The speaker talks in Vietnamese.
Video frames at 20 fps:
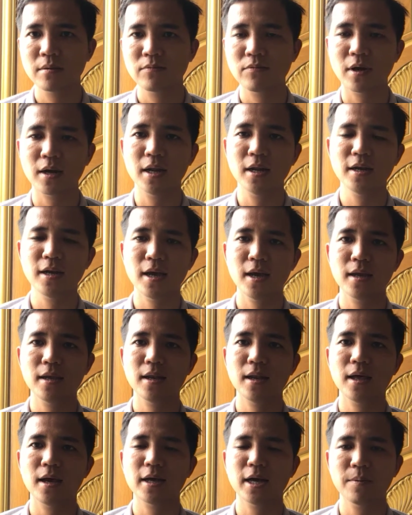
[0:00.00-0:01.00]
và đến nay
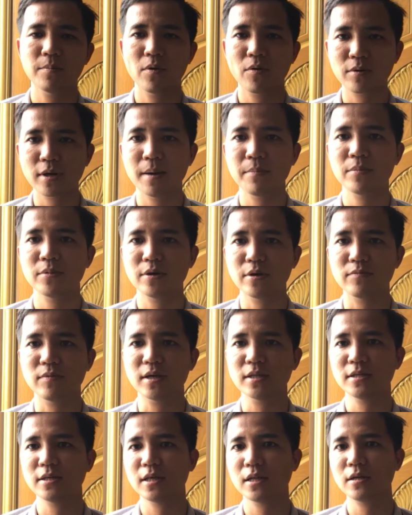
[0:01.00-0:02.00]
là gần một năm rồi
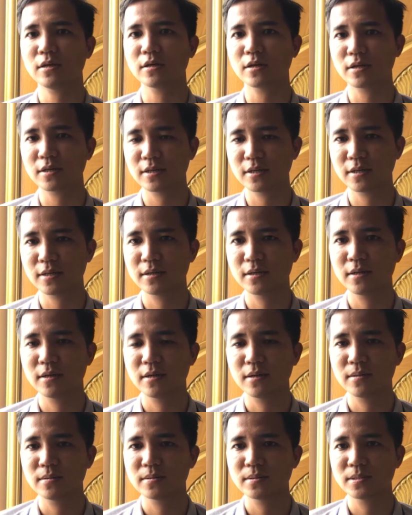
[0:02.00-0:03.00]
vẫn chưa tách được
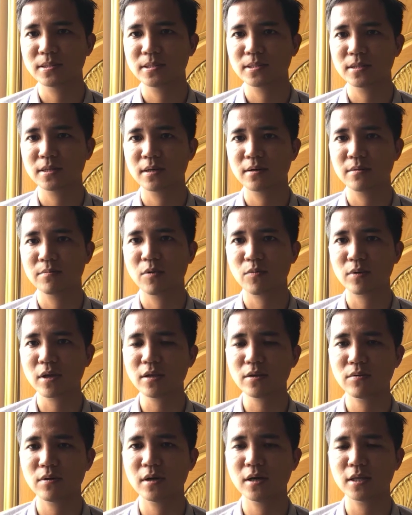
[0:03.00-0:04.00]
mục
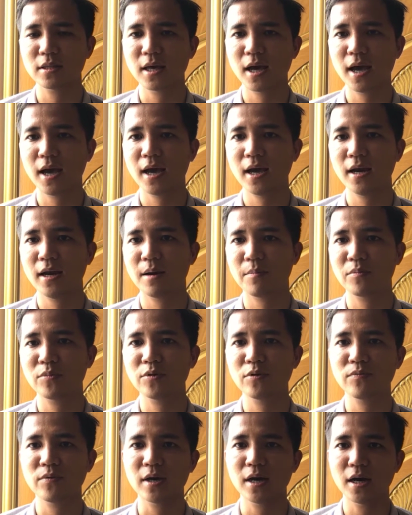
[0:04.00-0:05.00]
đích của người ta là
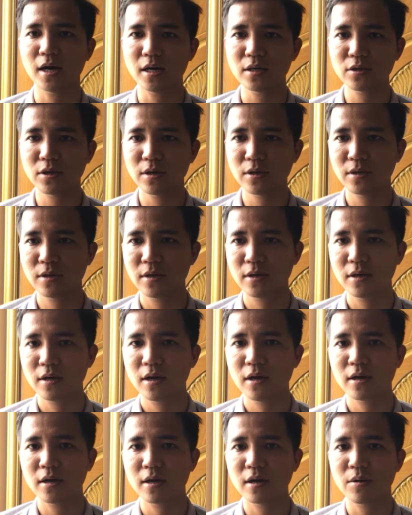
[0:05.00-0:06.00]
mua về ở thôi
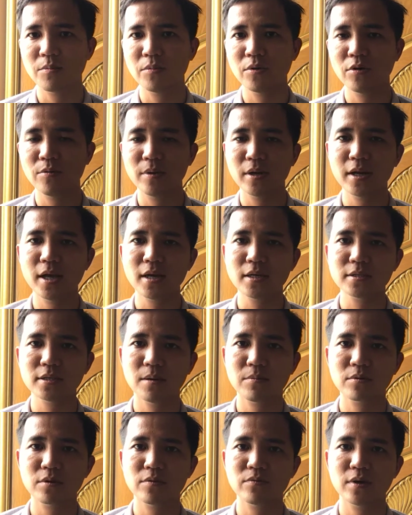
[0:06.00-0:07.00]
à, họ mua miếng đất
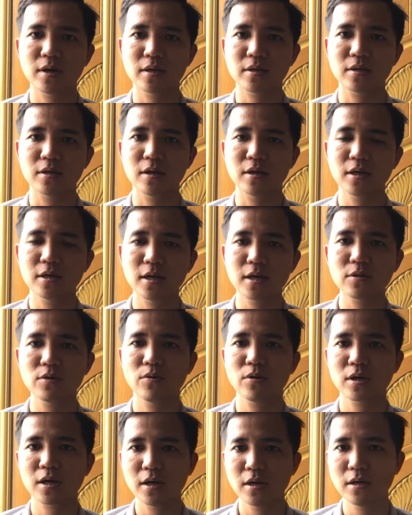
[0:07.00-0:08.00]
xong rồi về chuyển lên đất
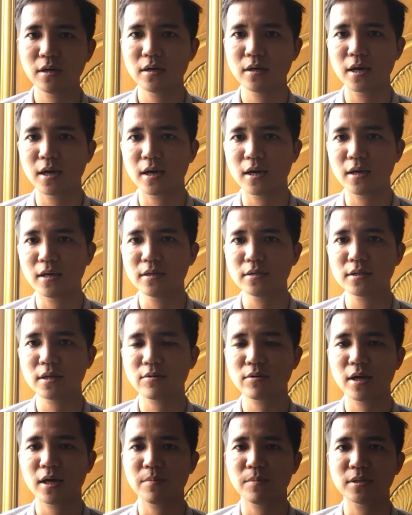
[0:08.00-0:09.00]
thổ cư để
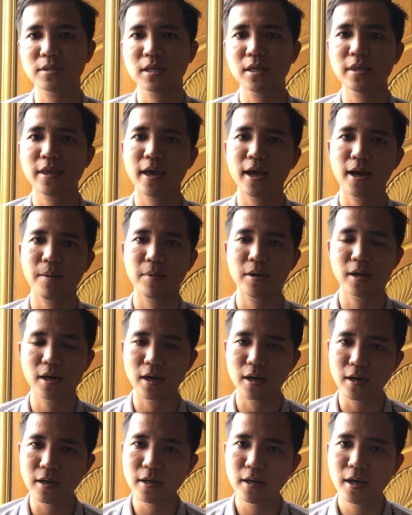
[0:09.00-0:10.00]
sau này mình xây nhà mình
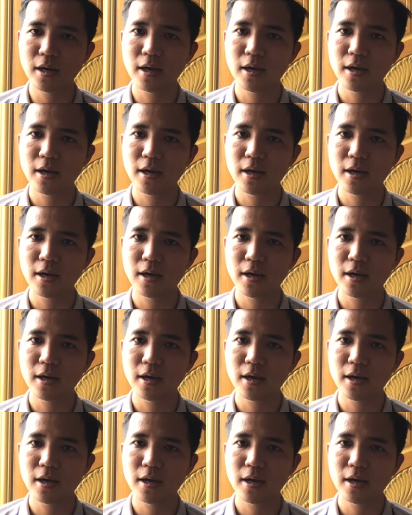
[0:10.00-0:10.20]
ở